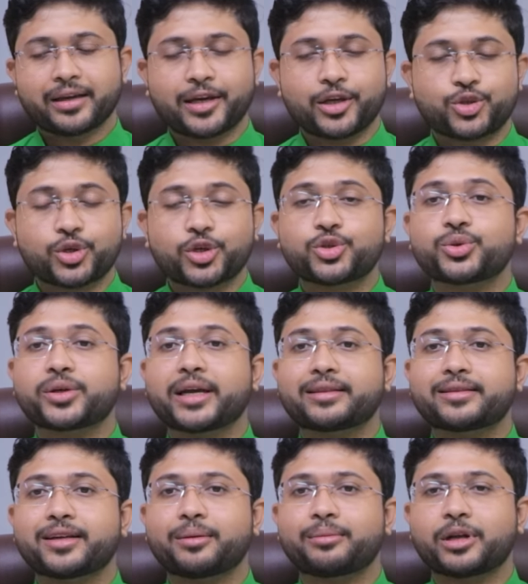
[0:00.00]
কিছু কিছু
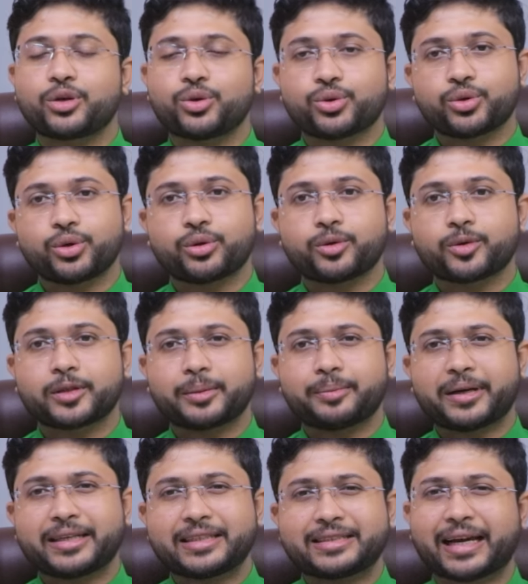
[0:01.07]
ক্ষেত্রে আমরা লক্ষ্য করতে
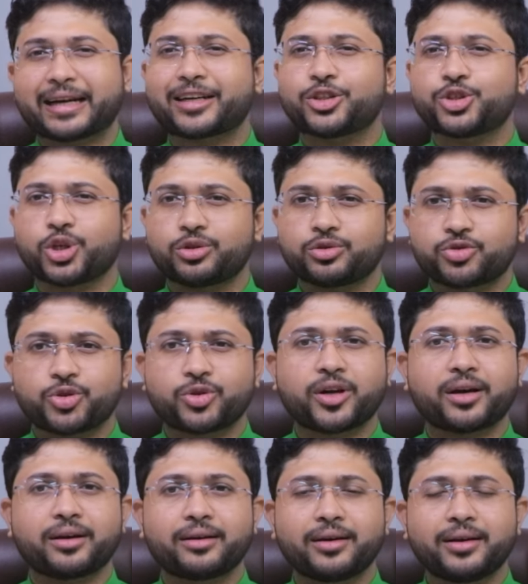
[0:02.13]
পারি যে একটা
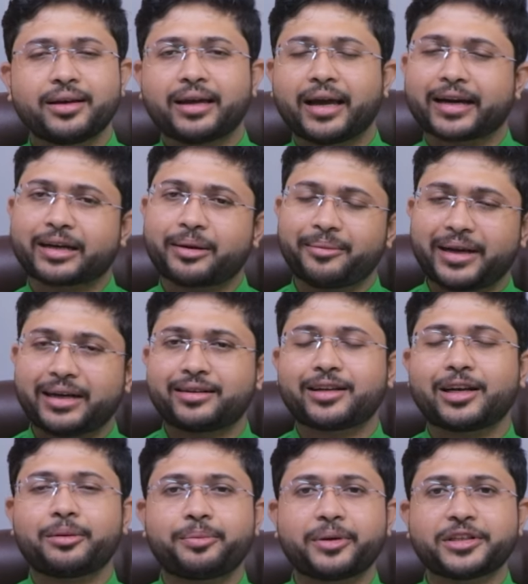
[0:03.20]
যন্ত্রণা একটা
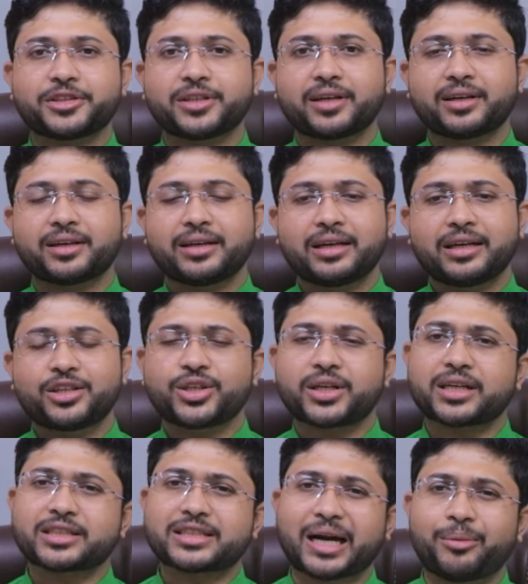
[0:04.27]
মেন্টাল প্রেশার
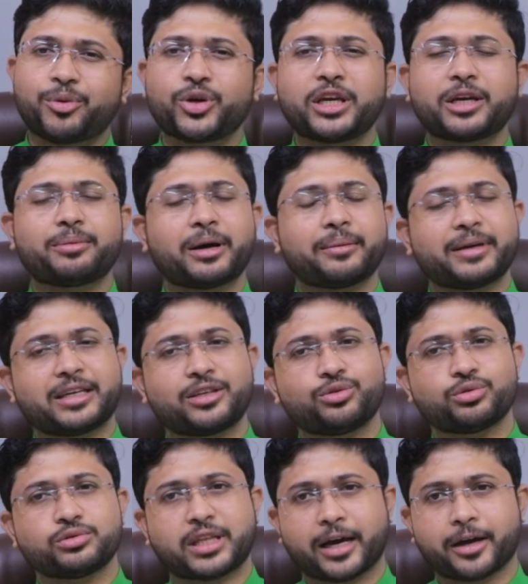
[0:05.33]
সেটা সাময়িকভাবে
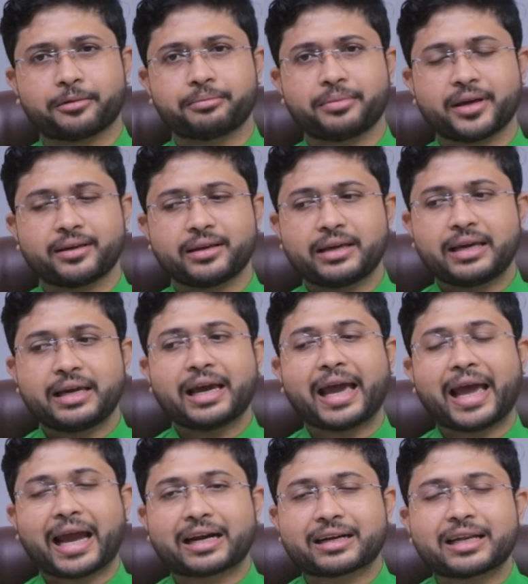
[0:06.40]
কিন্তু থাকবে
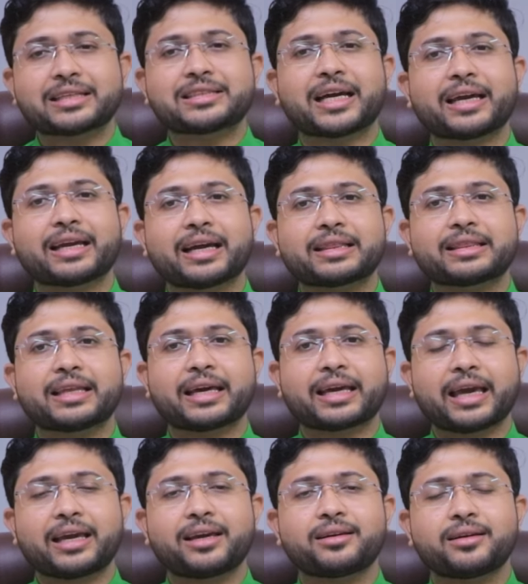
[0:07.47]
একটা জায়গা
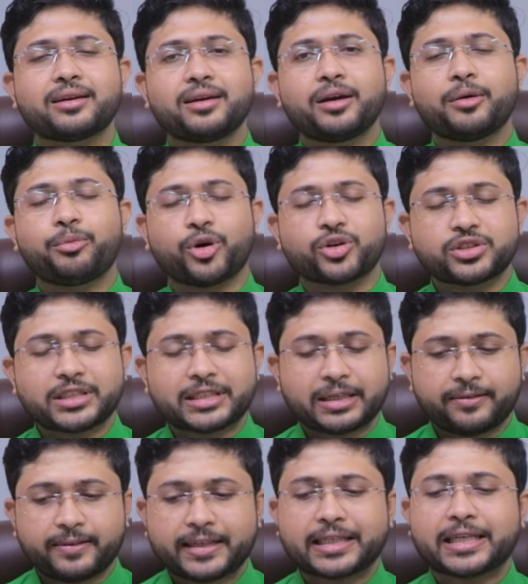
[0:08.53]
থেকেই
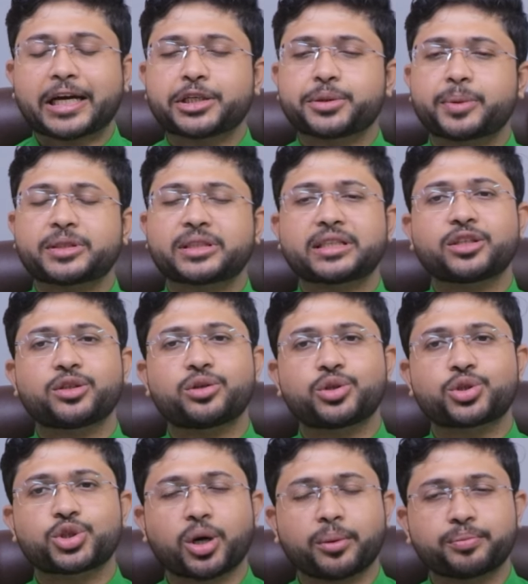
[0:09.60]
পজিটিভিটি আসবে সেটি
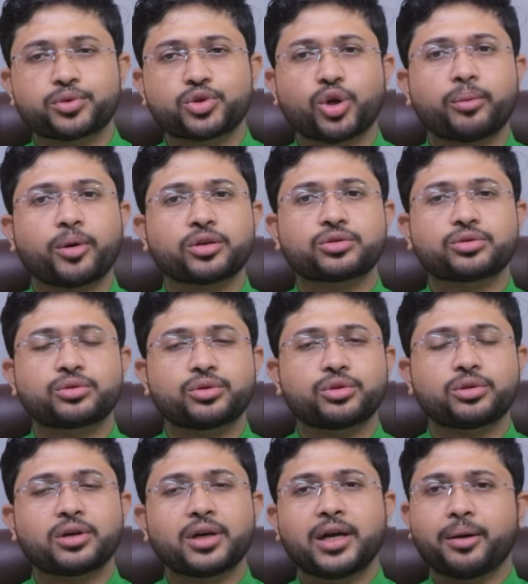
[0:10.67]
হলো সপ্তমস্ত
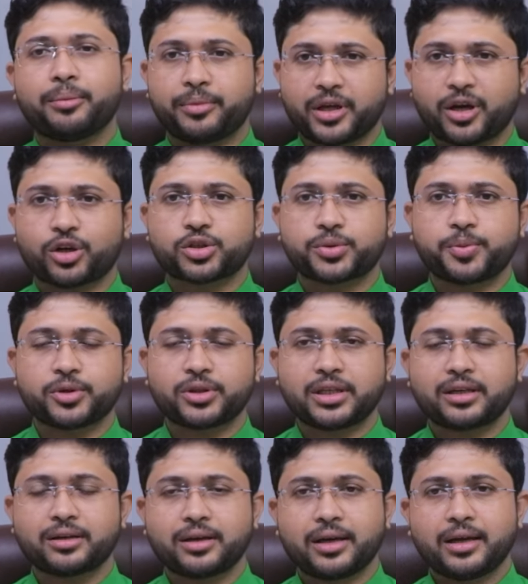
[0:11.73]

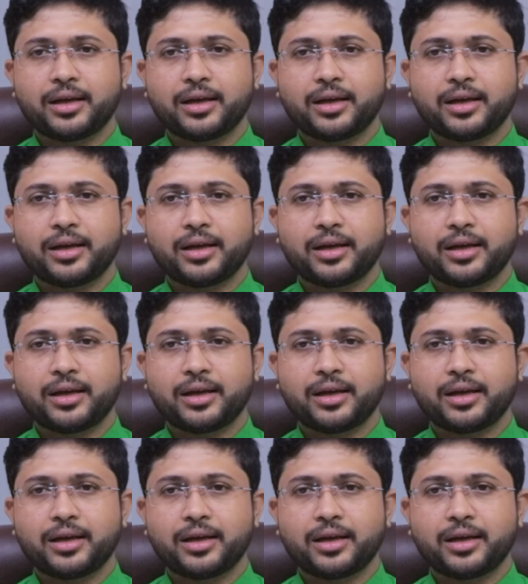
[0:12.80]
বৃহস্পতির